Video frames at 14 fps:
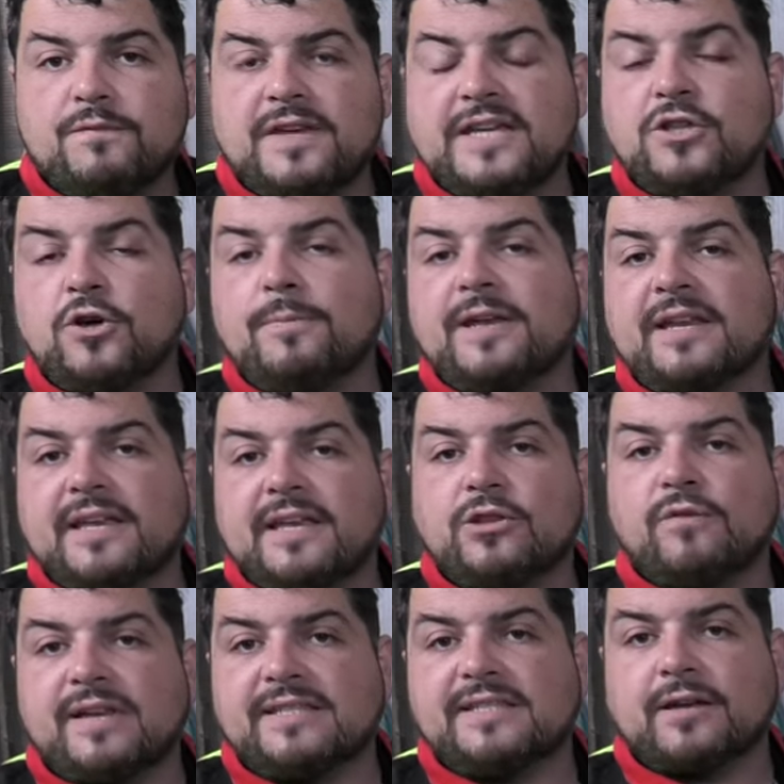video per chi
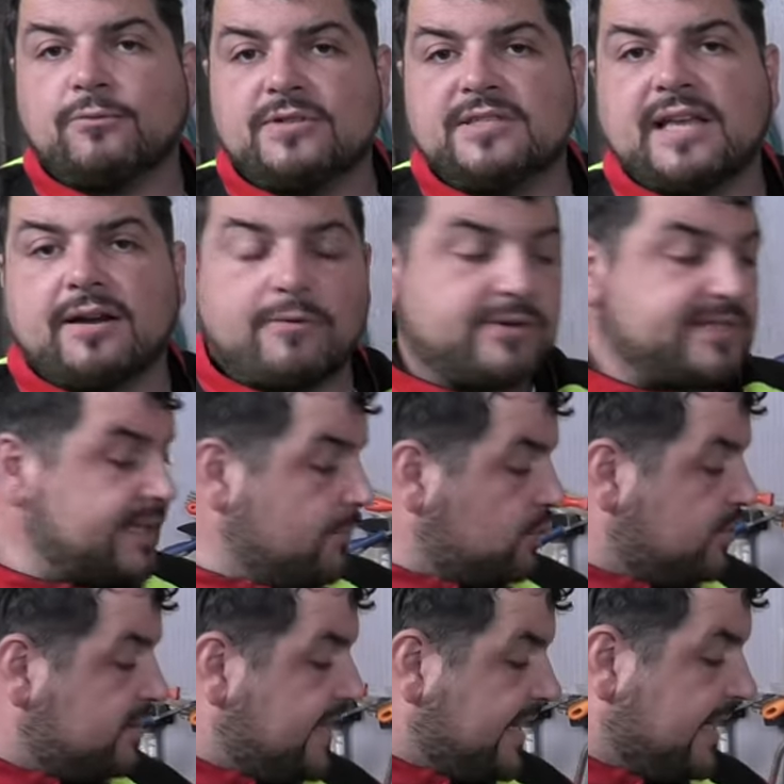dovesse acquistare questa
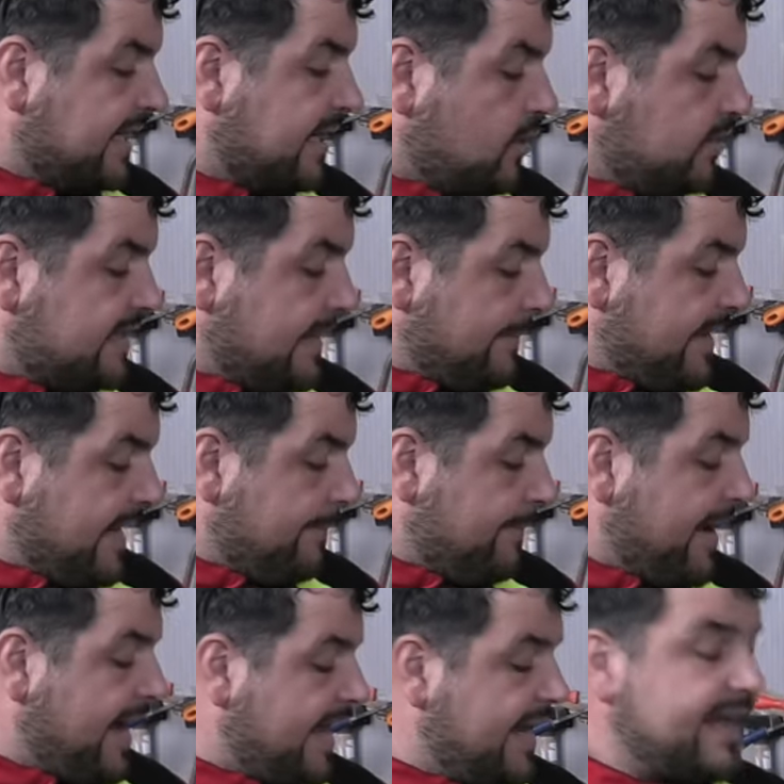motosega, che cosa me ne
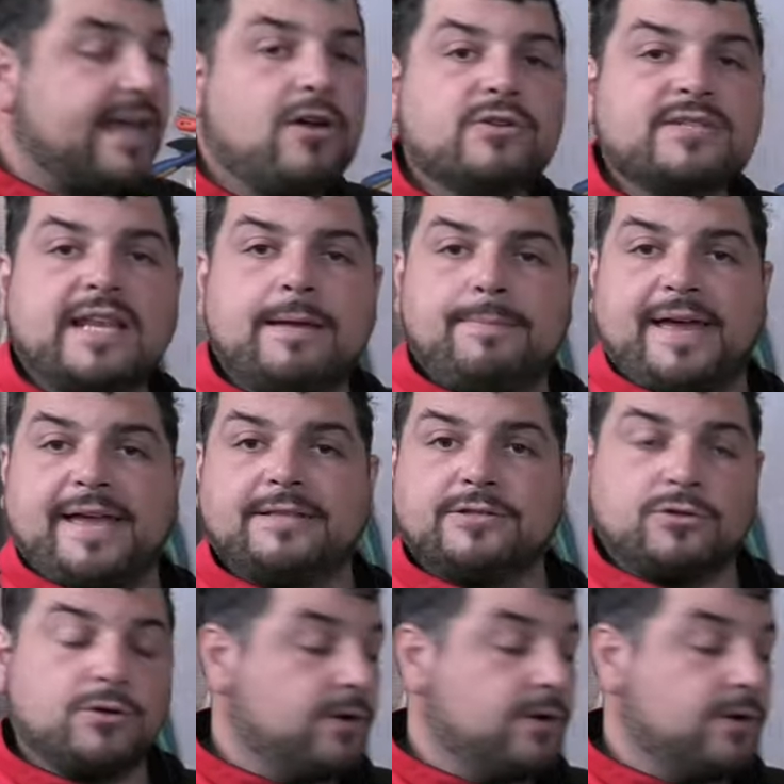pare, che cosa ne penso.